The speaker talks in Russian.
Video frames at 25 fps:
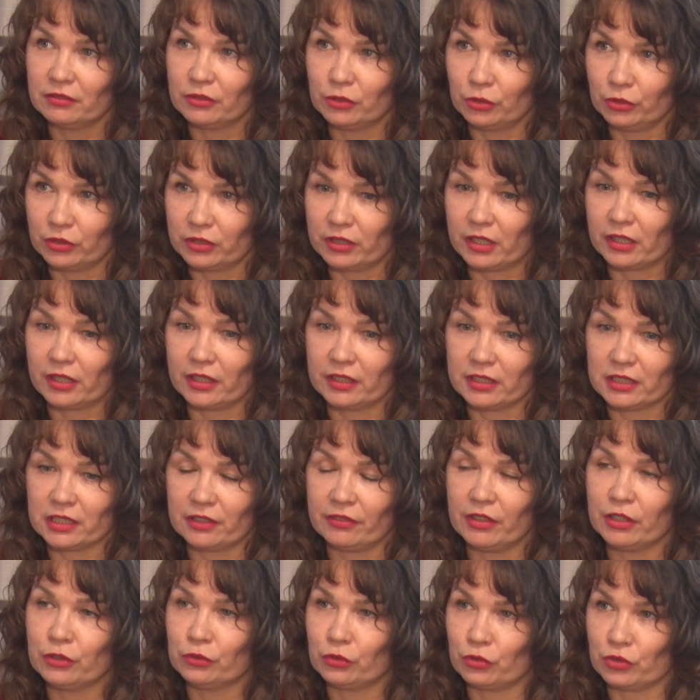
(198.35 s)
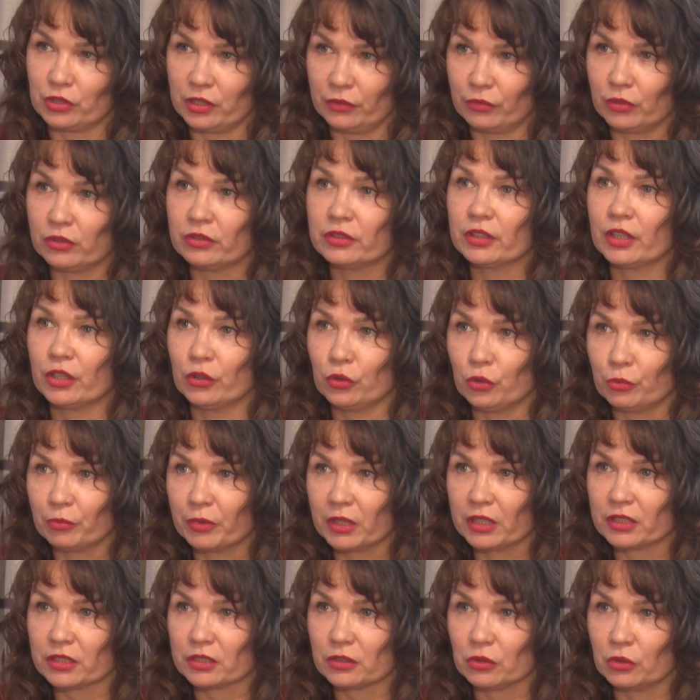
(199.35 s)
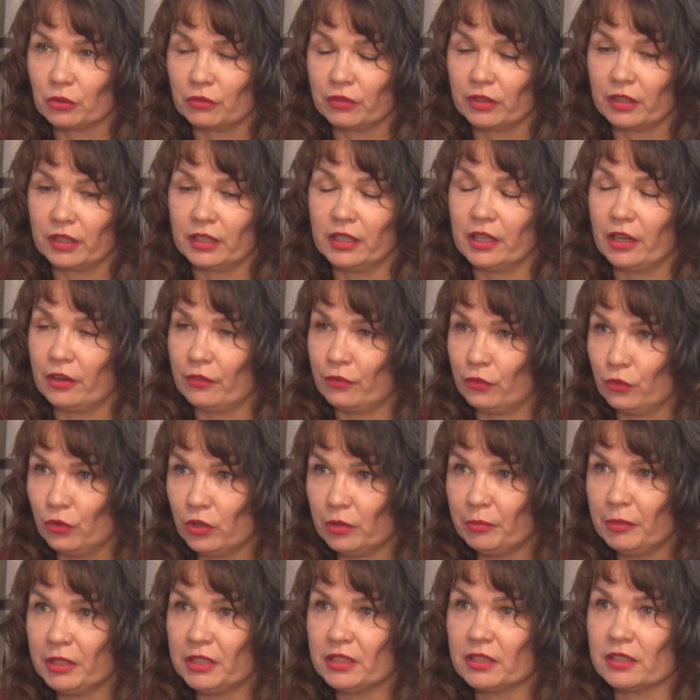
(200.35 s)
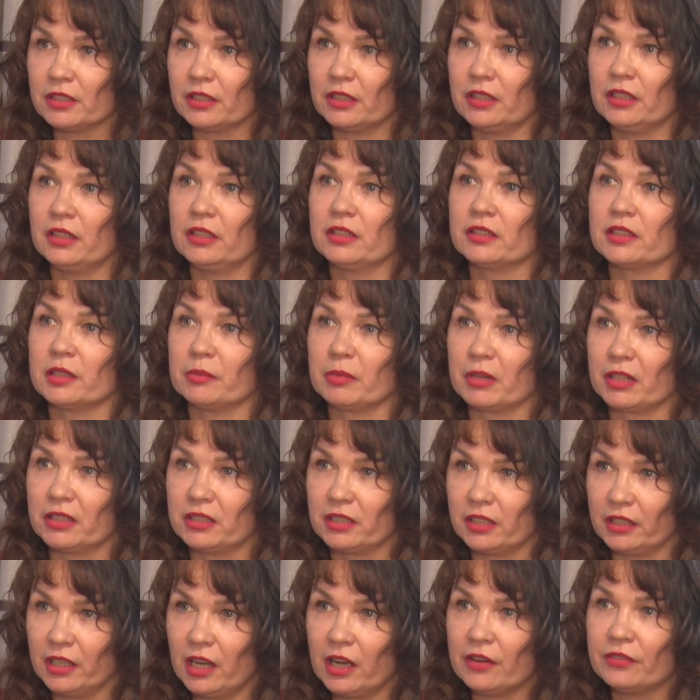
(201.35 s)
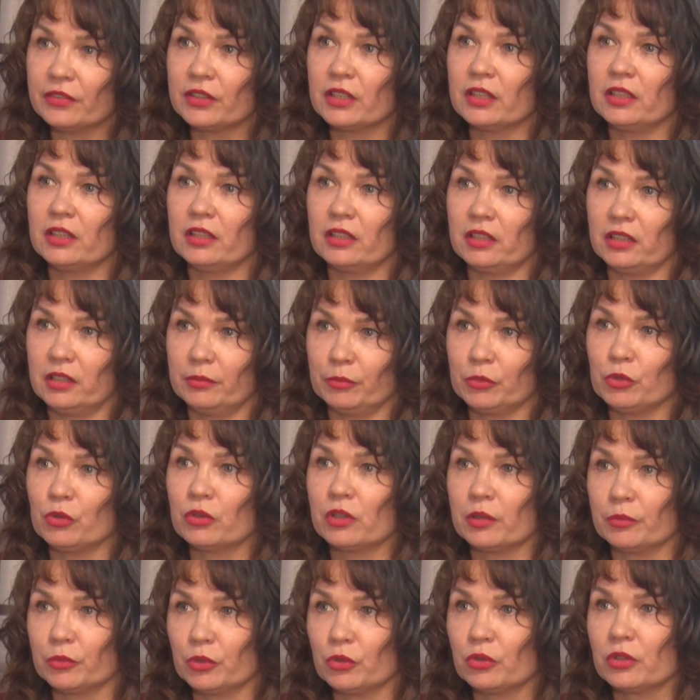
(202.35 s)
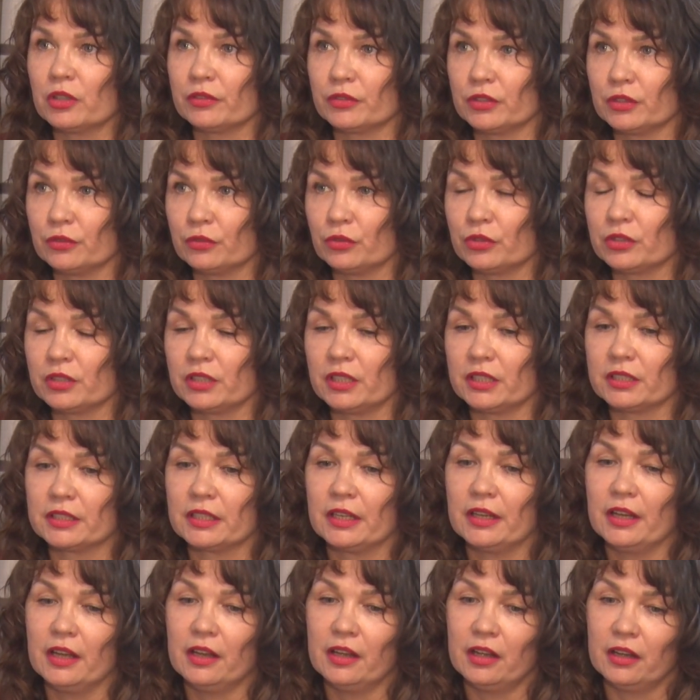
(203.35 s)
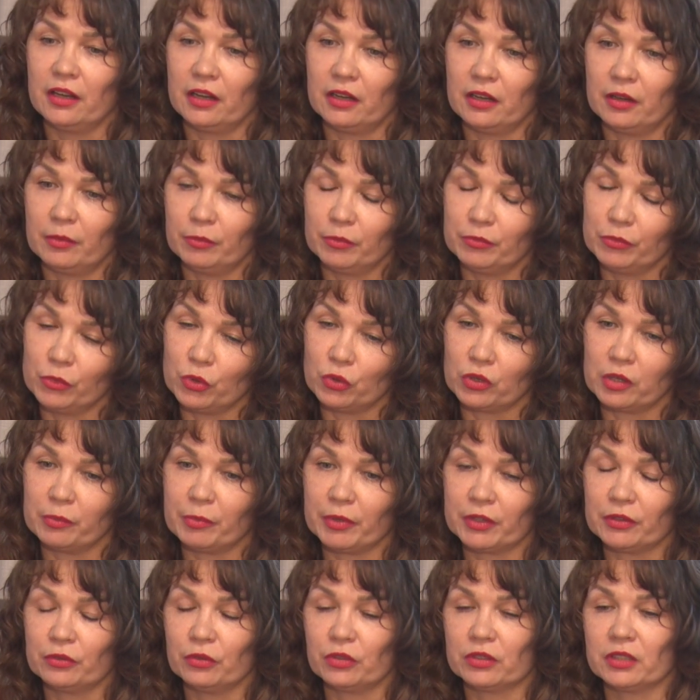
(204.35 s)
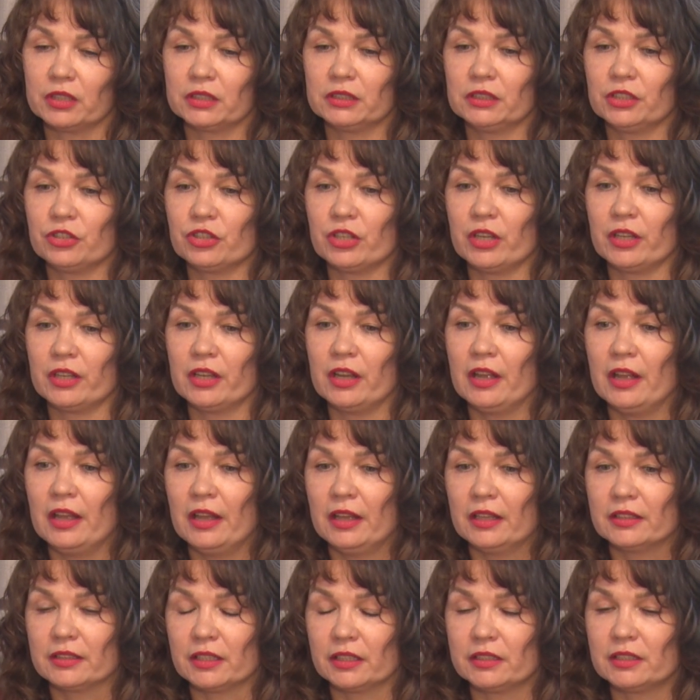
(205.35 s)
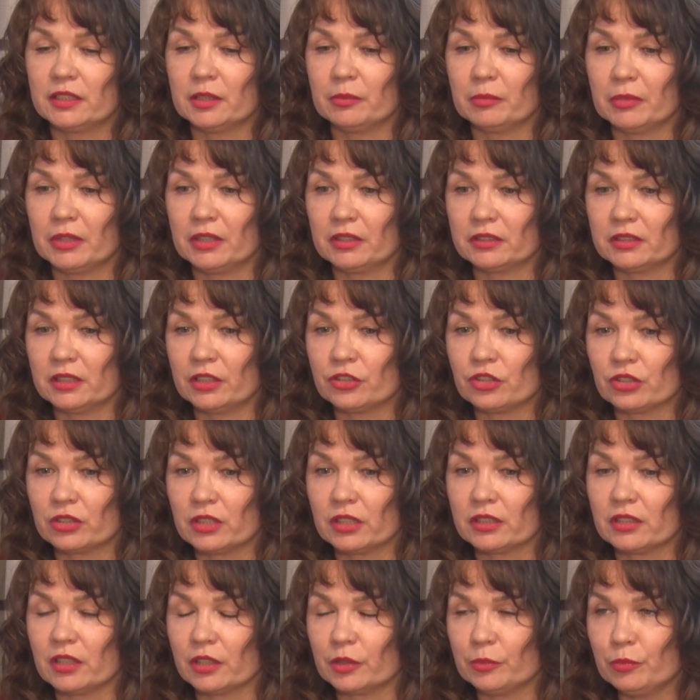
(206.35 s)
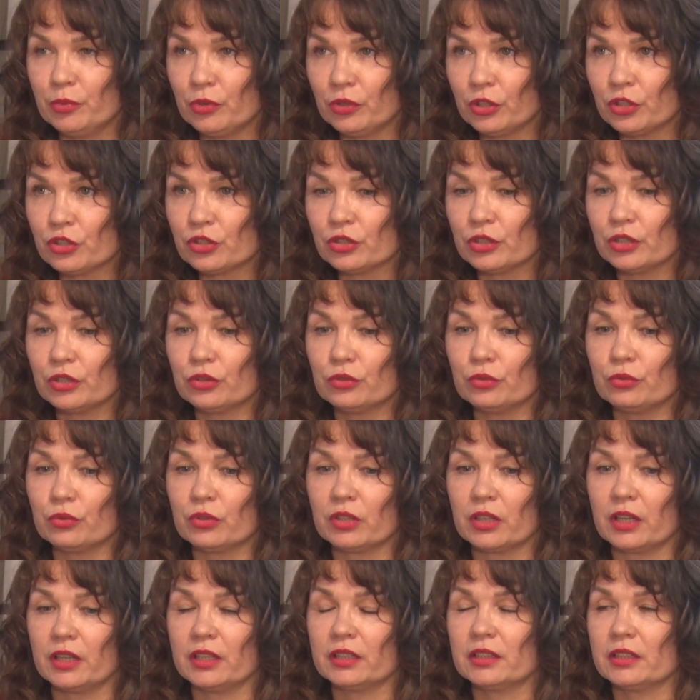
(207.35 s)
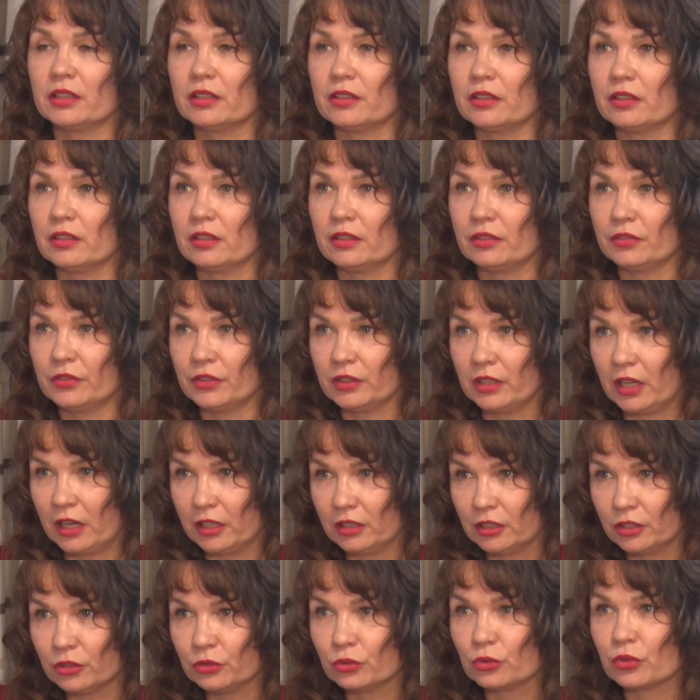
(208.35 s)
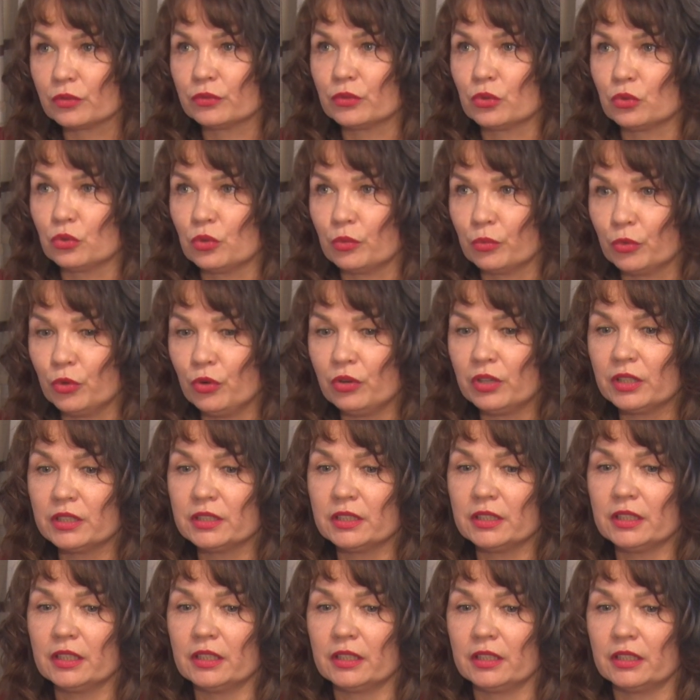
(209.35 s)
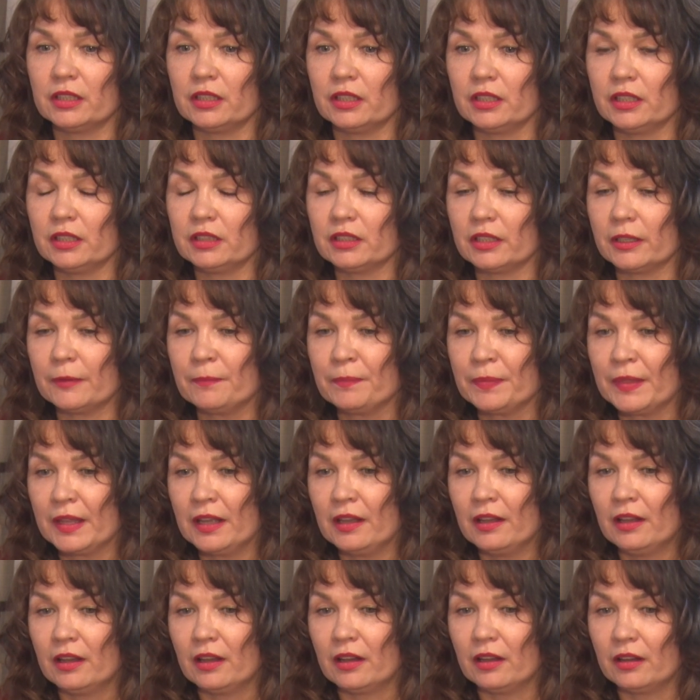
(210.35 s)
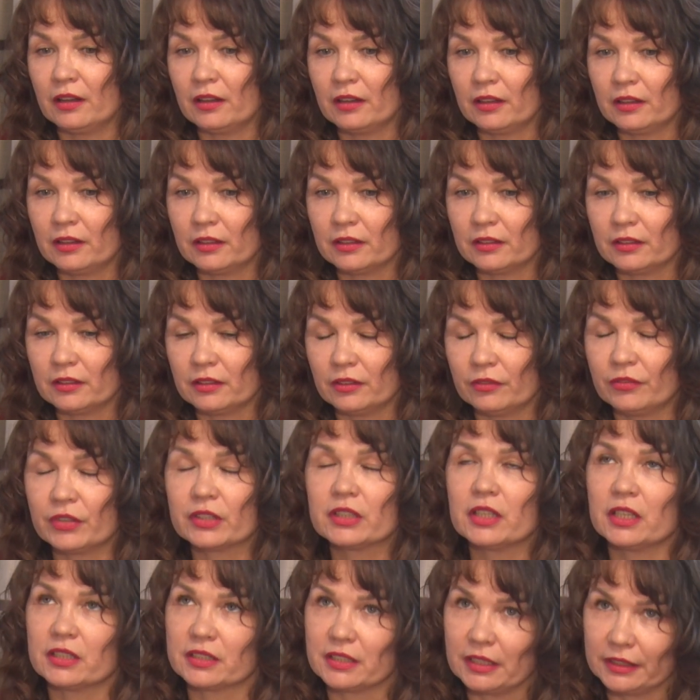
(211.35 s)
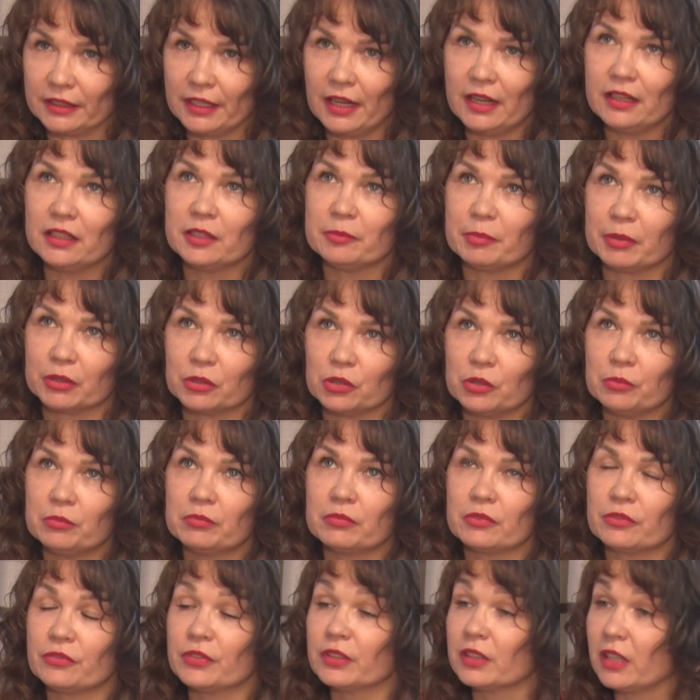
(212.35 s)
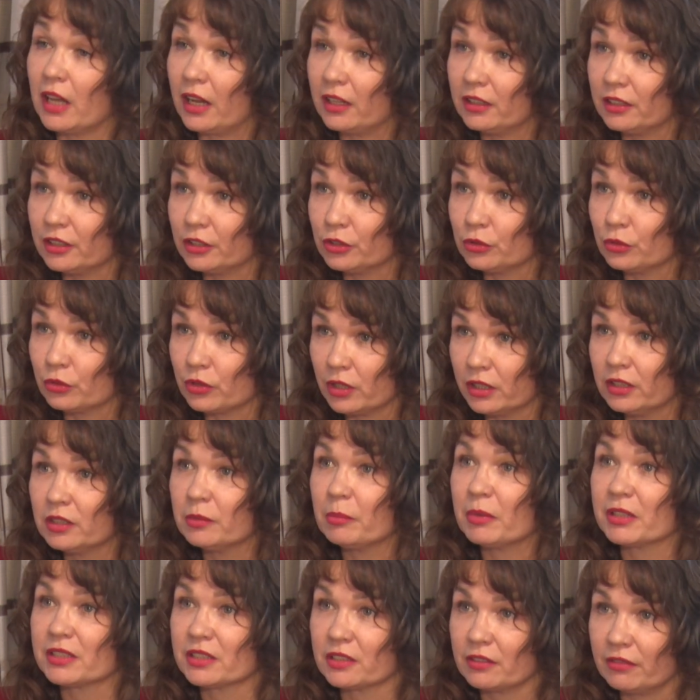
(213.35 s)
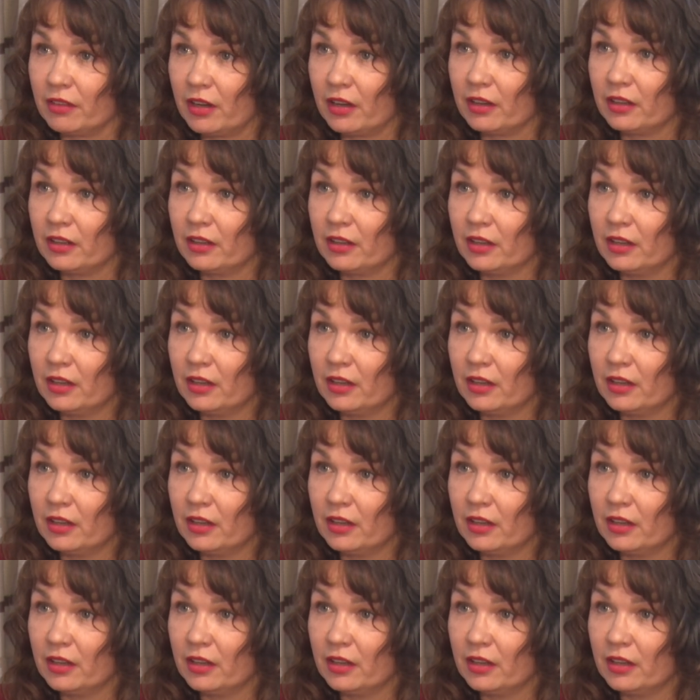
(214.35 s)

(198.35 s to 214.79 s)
То есть организовать тоже довольно-таки емкое слово и оформить, и собрать заявки, и много-много всего здесь, много подводных течений. Затем, э, значит, это отборочный тур, это финальный тур в другом городе, и это, а, вернее, зональный, потом финальный тур. Это Москва.